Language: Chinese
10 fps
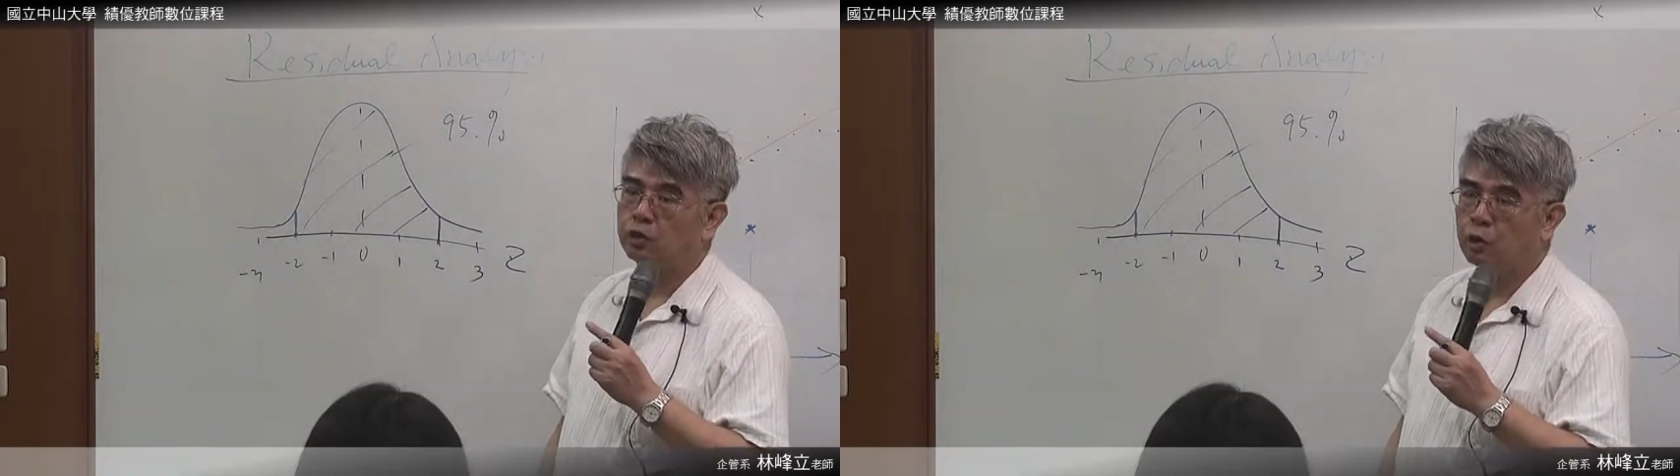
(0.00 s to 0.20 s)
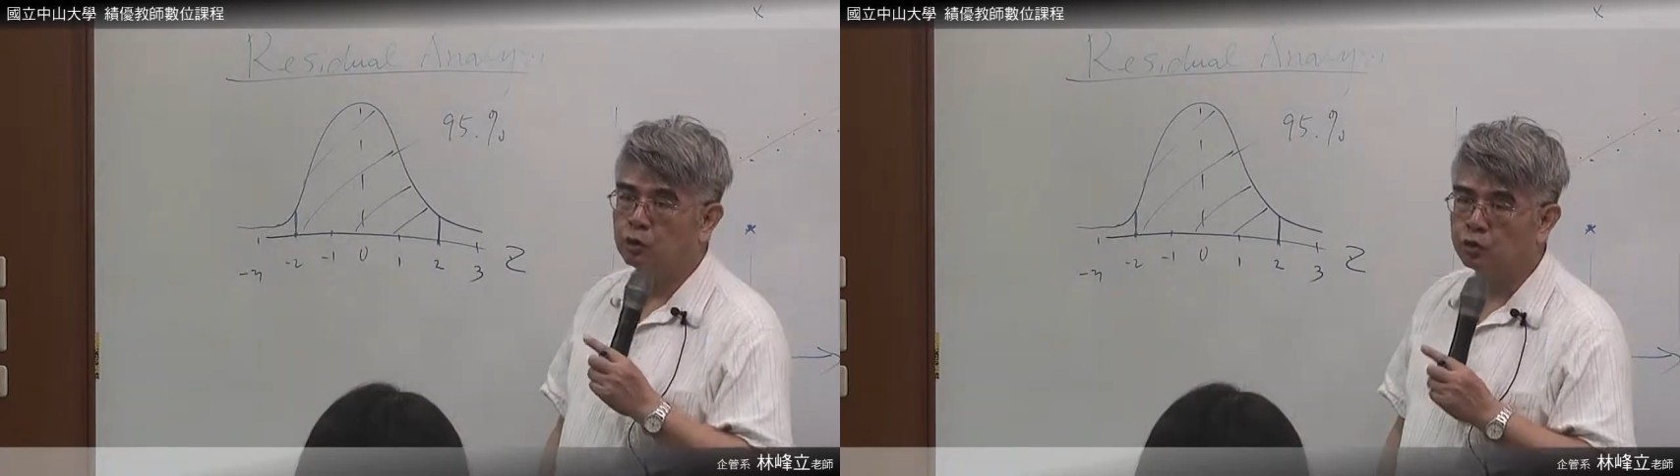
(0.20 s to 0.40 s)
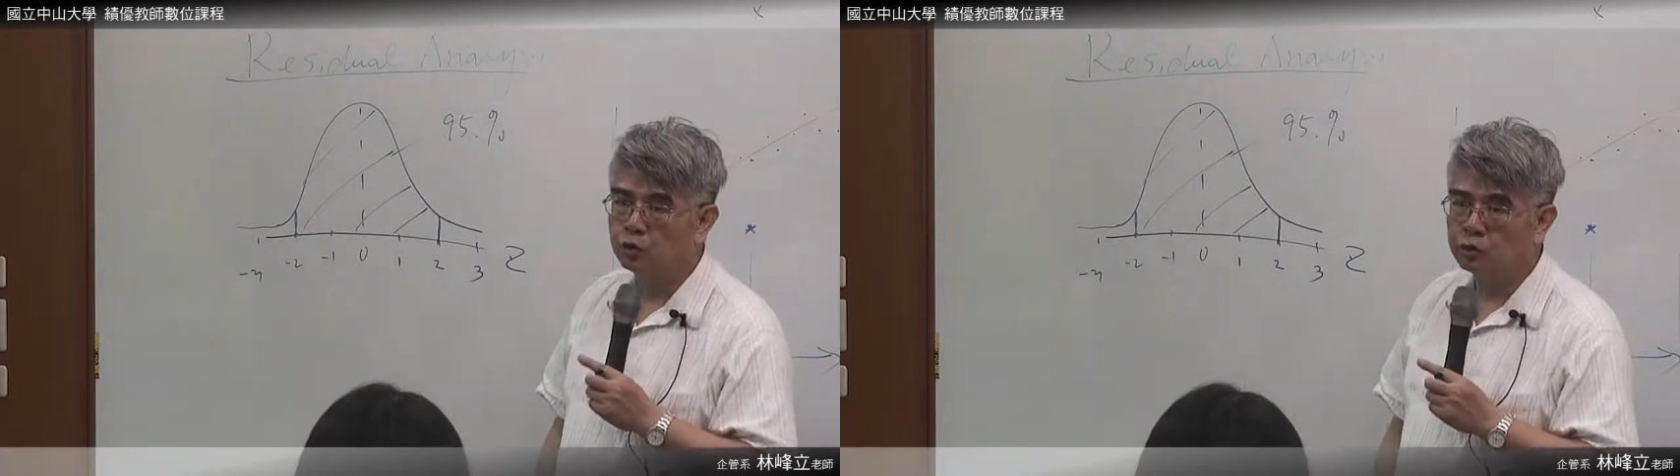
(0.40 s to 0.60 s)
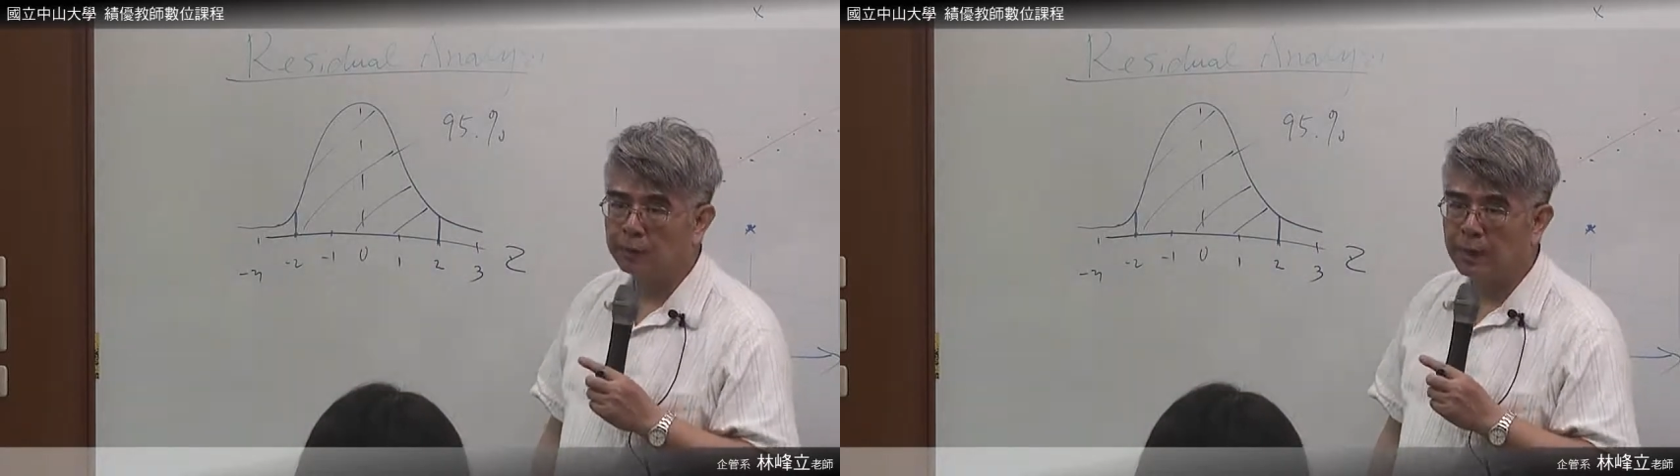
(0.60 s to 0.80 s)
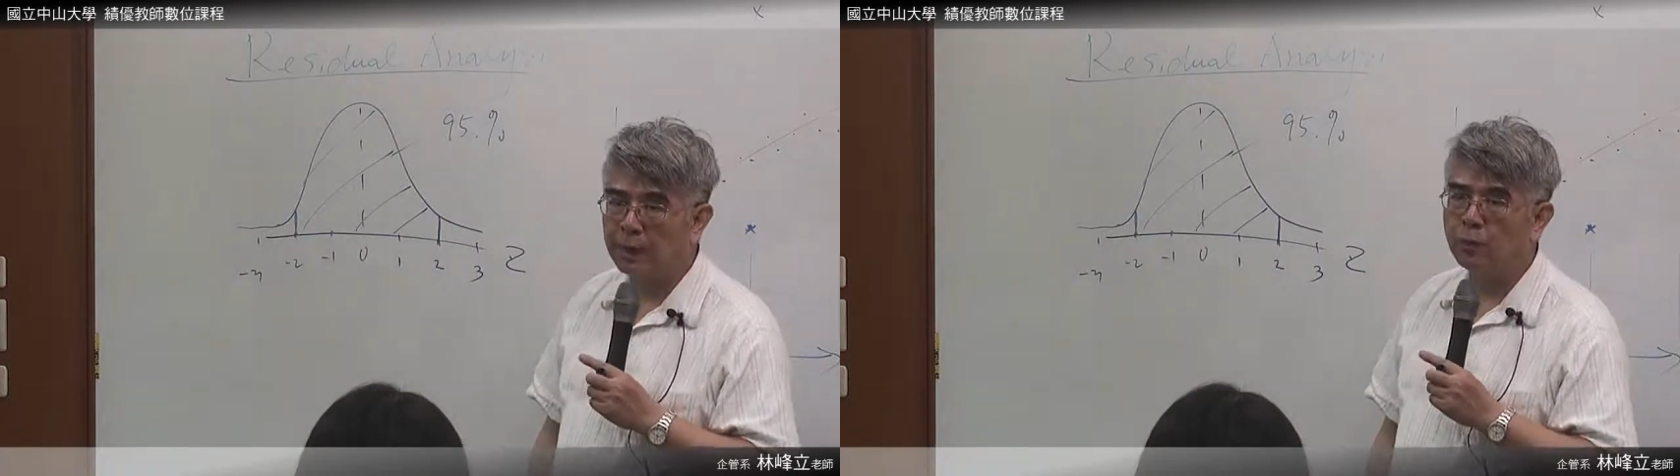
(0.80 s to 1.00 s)
九十五
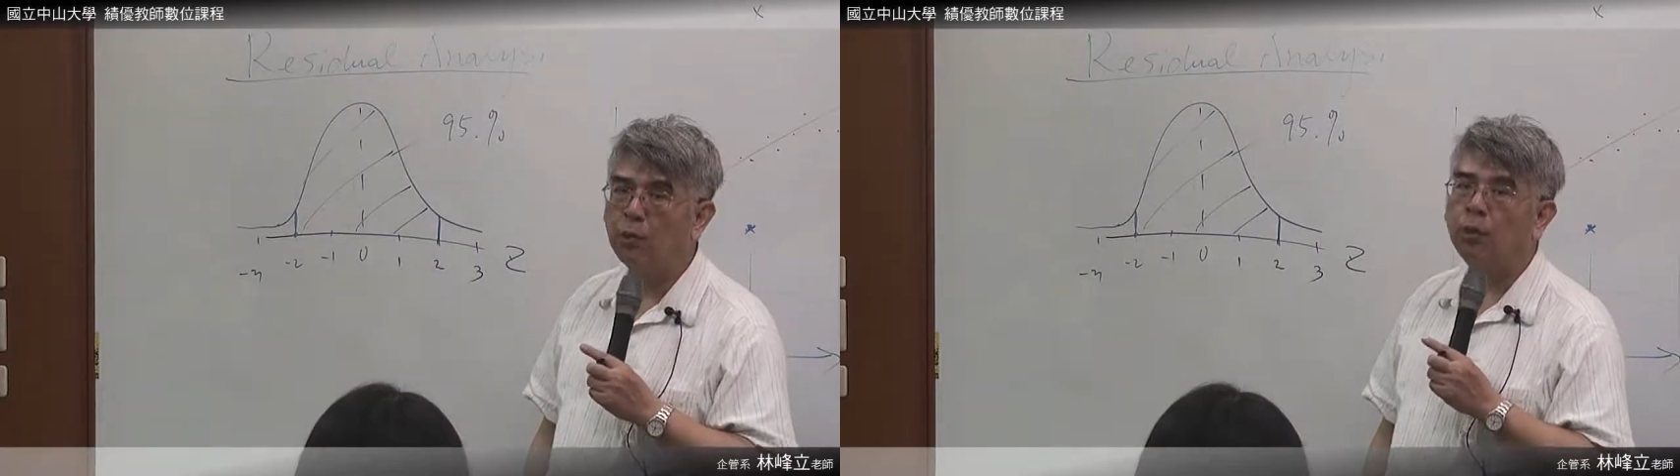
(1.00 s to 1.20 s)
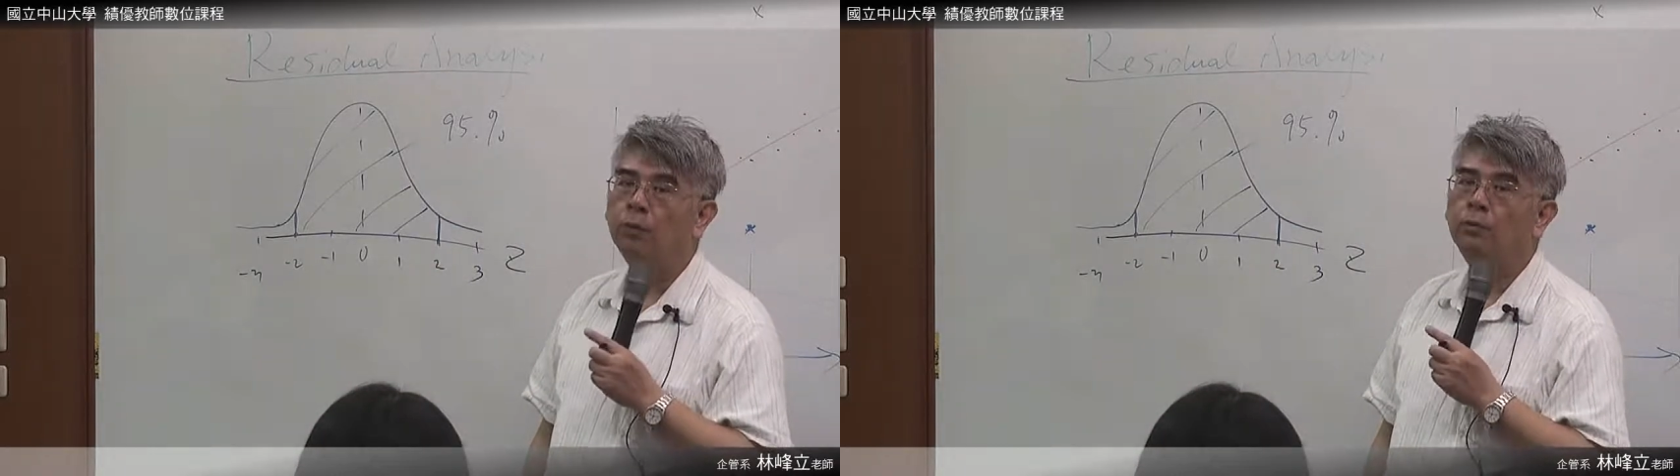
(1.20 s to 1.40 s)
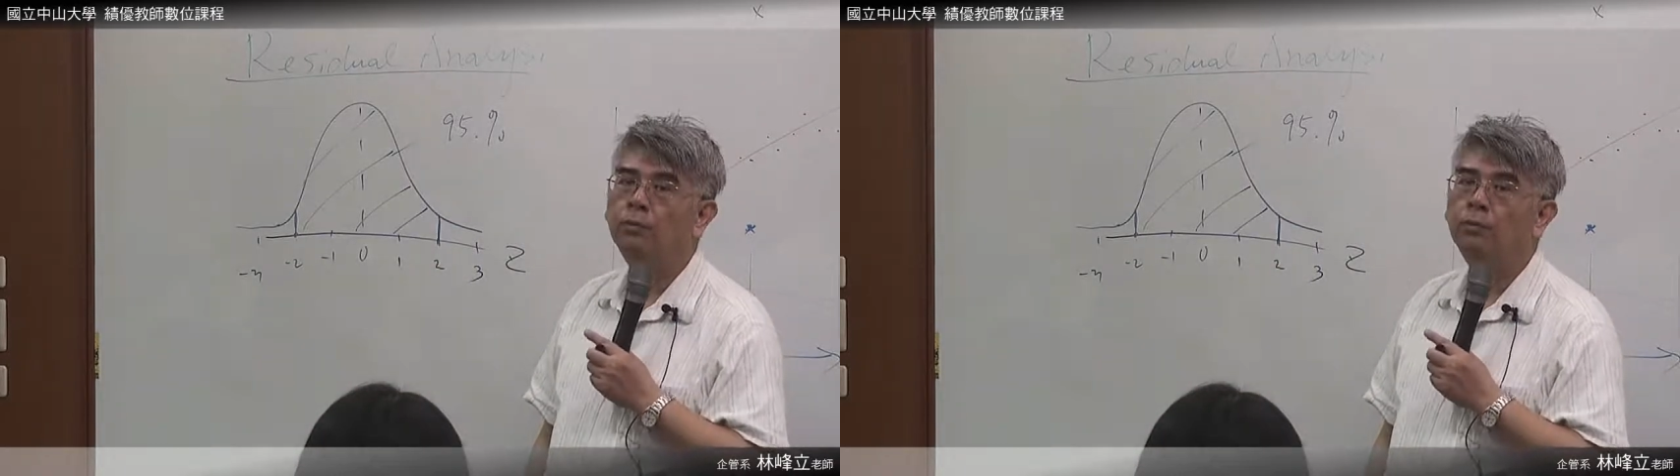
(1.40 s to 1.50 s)
的把握，